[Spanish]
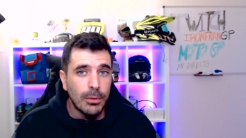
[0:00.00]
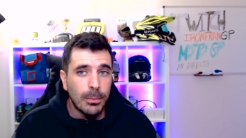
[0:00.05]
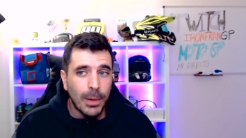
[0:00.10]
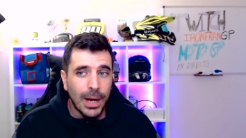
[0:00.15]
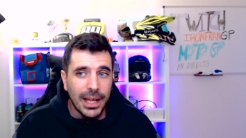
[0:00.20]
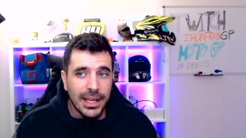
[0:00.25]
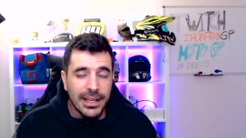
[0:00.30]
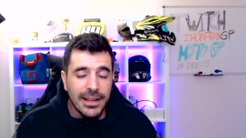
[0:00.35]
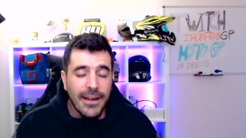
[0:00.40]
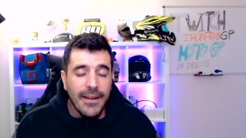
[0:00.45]
por
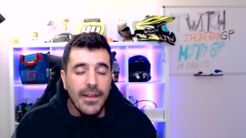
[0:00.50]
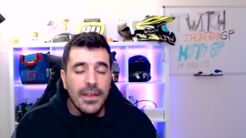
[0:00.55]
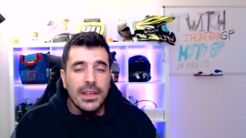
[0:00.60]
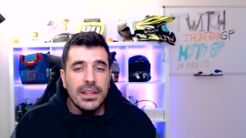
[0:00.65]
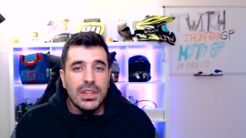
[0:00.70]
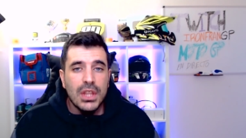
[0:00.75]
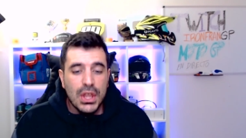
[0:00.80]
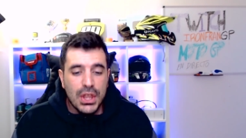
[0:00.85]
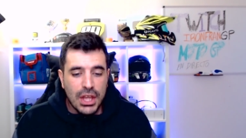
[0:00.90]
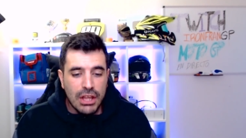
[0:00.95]
ahí,
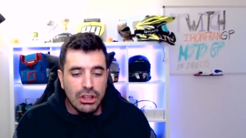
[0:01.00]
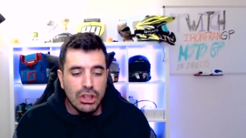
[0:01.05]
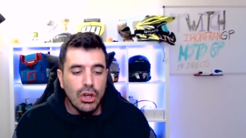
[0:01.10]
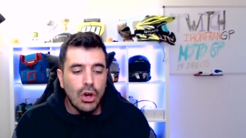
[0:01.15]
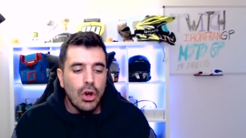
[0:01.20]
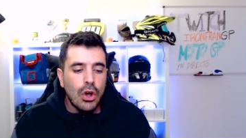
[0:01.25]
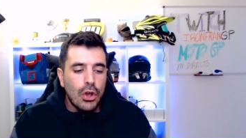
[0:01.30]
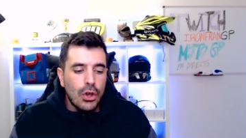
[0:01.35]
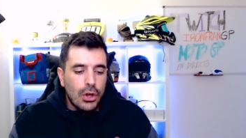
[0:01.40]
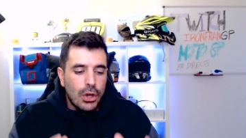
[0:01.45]

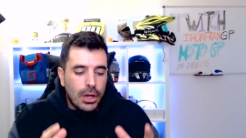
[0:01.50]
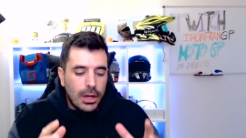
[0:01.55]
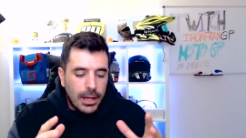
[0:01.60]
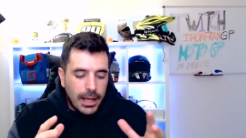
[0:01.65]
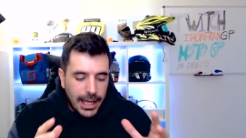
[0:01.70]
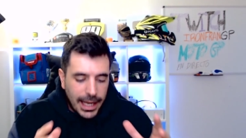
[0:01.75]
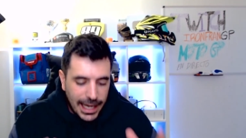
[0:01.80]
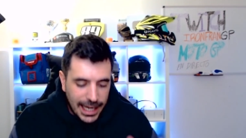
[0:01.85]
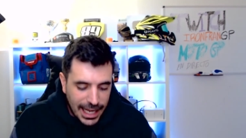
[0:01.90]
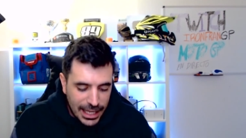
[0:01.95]
diciendo
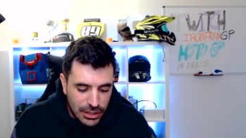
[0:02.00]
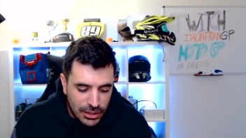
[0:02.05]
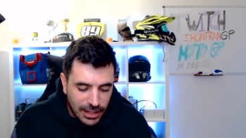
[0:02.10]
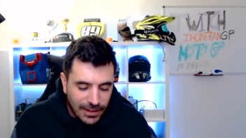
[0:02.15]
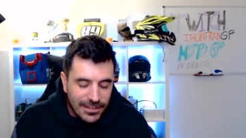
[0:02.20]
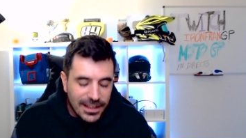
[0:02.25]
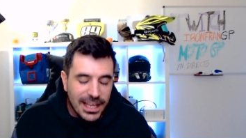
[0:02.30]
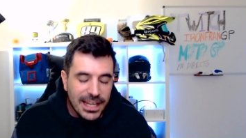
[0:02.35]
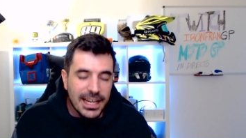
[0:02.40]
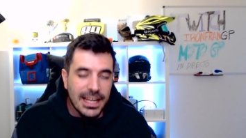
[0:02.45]
el año que
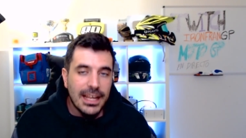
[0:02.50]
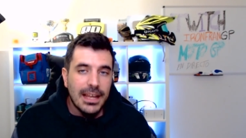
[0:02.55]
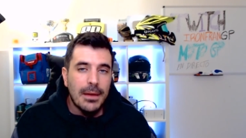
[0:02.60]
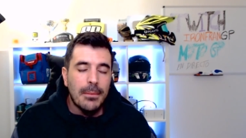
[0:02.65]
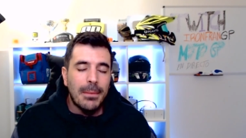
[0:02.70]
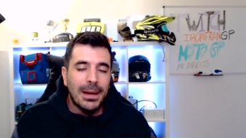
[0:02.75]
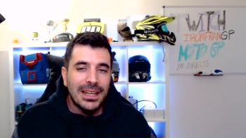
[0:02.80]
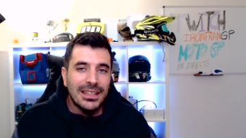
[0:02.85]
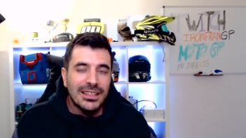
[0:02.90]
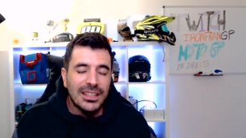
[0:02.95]
viene,
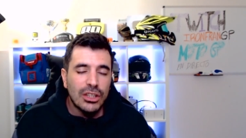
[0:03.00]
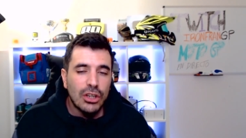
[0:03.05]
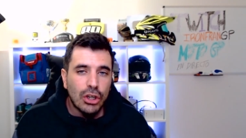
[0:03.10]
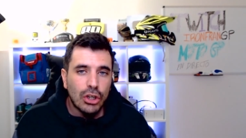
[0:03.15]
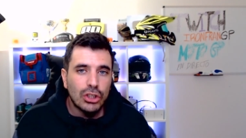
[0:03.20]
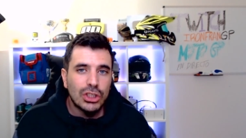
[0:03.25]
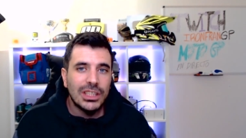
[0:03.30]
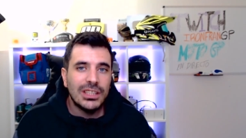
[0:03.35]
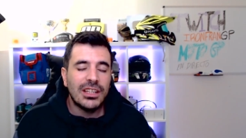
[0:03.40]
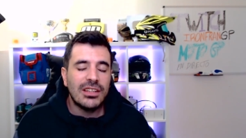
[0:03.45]
Valentino
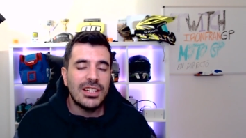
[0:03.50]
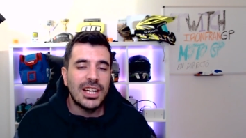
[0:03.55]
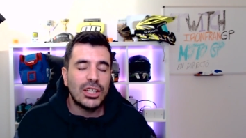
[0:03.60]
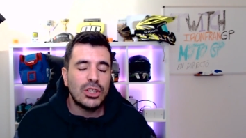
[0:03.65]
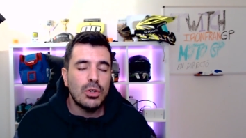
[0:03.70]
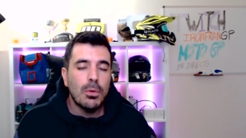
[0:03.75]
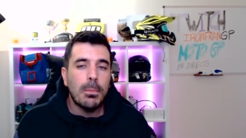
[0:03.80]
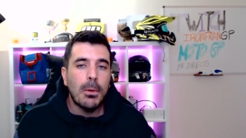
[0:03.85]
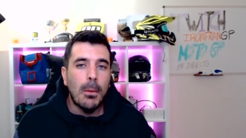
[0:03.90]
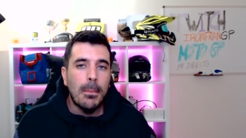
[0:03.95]
Rossi tendrá
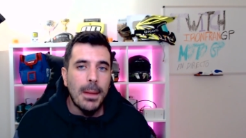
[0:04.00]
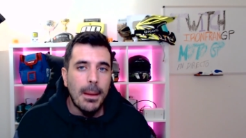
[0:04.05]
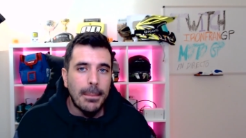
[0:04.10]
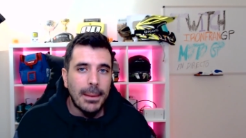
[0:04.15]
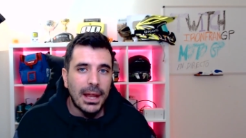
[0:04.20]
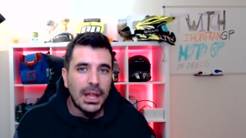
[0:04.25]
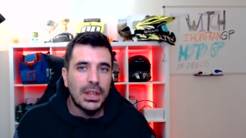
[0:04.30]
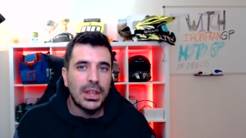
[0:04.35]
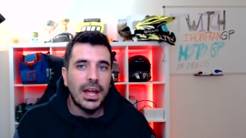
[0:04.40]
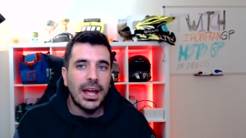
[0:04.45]
su propia
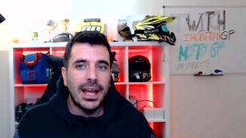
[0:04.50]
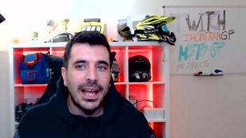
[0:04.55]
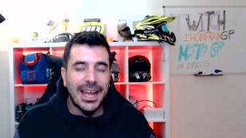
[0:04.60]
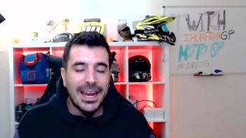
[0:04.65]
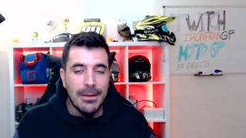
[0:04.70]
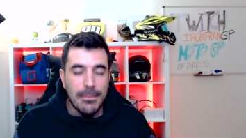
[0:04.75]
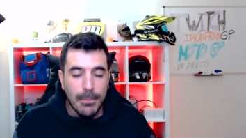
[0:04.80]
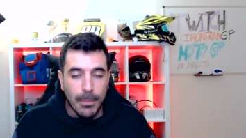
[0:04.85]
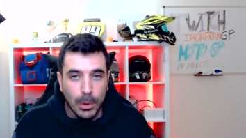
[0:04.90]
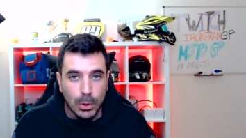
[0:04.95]
plaza
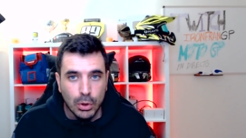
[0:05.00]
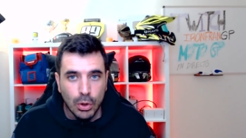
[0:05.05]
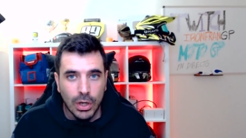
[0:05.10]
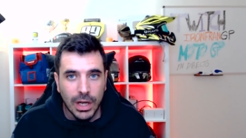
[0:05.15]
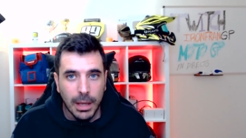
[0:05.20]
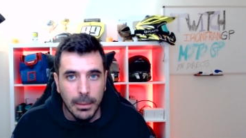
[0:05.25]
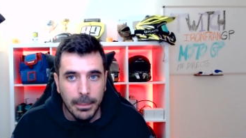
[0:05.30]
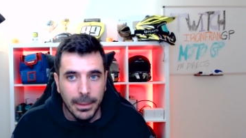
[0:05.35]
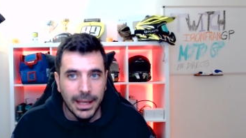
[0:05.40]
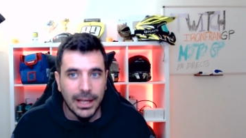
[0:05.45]
en
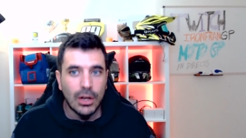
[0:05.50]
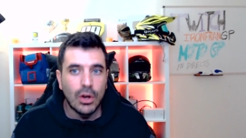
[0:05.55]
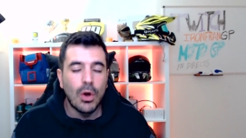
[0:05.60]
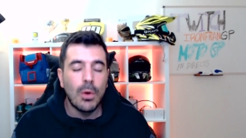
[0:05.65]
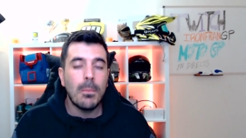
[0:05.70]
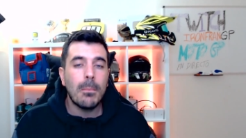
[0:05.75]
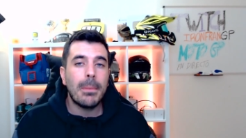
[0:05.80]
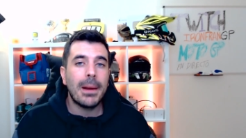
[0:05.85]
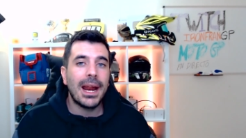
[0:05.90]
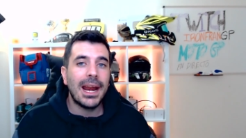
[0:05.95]
MotoGP.
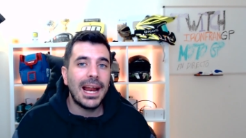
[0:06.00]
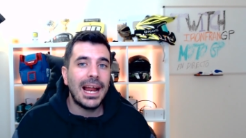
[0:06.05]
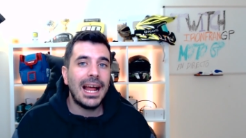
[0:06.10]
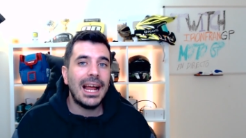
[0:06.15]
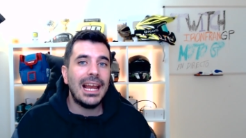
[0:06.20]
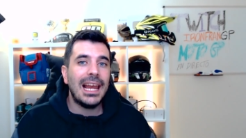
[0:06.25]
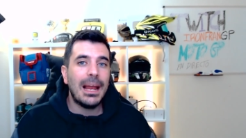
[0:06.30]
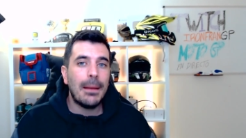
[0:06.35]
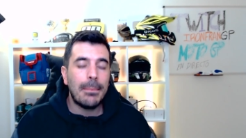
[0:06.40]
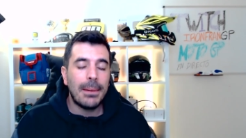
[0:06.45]
Comprará
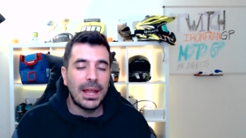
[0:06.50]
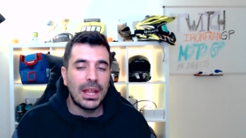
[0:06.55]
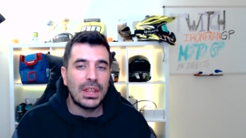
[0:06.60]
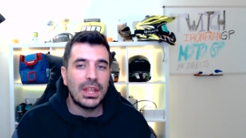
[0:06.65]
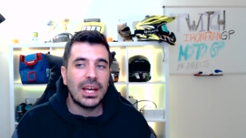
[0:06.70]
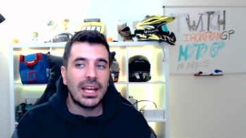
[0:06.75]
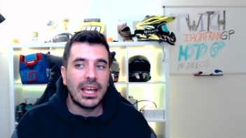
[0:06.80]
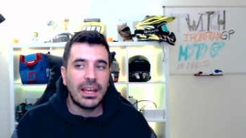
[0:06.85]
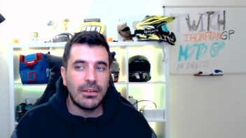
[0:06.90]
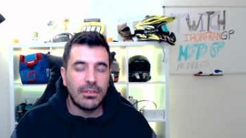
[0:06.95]
la
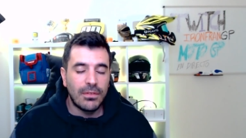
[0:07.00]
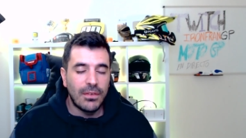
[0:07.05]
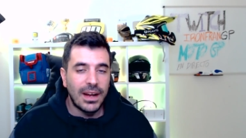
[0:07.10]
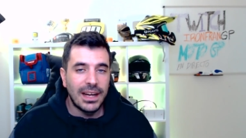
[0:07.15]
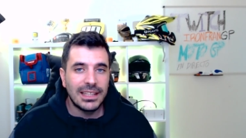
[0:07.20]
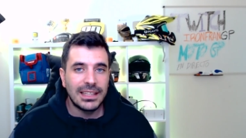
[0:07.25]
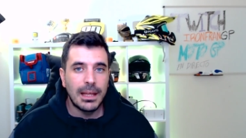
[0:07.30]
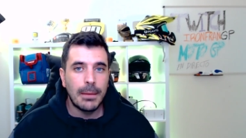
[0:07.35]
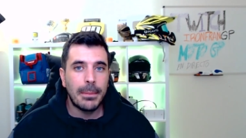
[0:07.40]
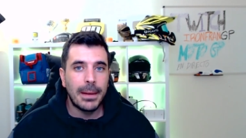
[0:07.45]
plaza que
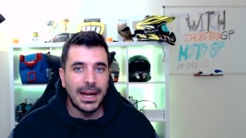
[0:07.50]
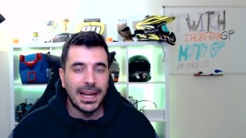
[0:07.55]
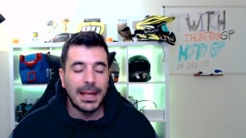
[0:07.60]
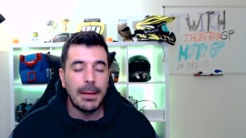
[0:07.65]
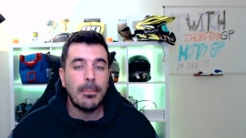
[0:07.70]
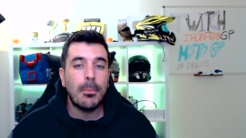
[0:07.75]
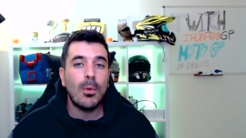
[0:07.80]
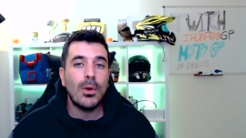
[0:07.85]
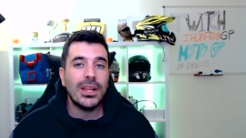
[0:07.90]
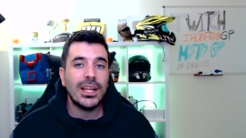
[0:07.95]
falta para que
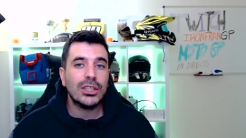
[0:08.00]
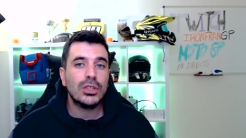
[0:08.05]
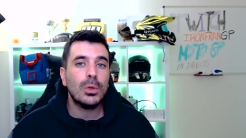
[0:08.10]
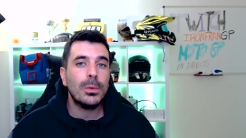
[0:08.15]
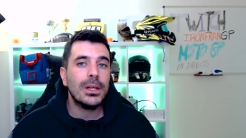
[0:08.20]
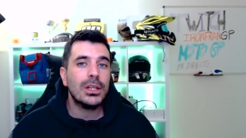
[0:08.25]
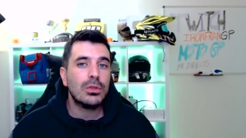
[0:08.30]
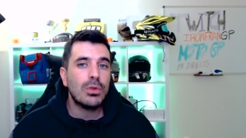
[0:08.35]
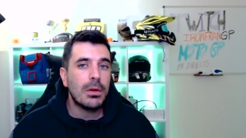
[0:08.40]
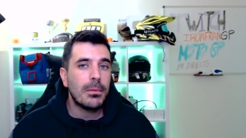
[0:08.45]
pueda
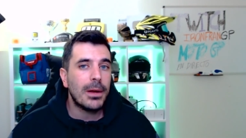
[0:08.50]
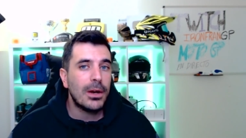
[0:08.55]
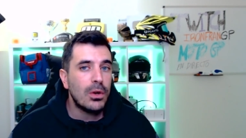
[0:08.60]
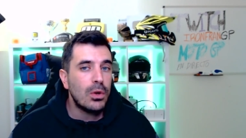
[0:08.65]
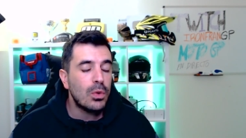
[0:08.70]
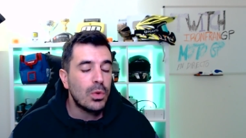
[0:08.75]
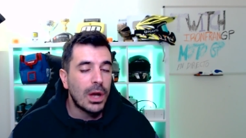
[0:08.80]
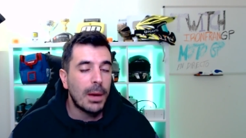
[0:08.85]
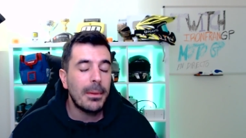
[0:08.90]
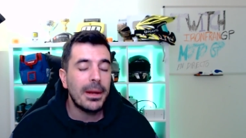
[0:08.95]
subir su hermano
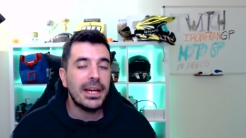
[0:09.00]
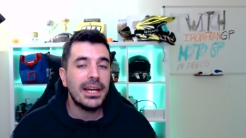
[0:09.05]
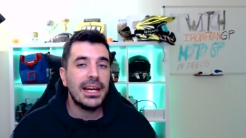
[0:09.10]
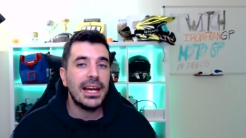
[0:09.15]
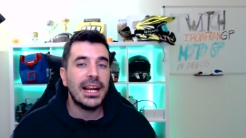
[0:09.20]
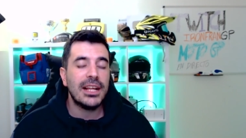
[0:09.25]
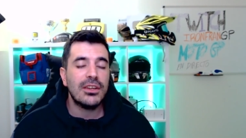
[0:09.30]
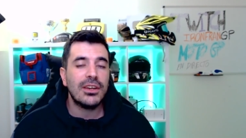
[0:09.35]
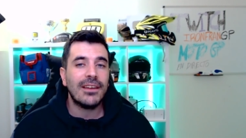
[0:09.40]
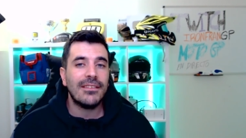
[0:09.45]
Luca Marini el año que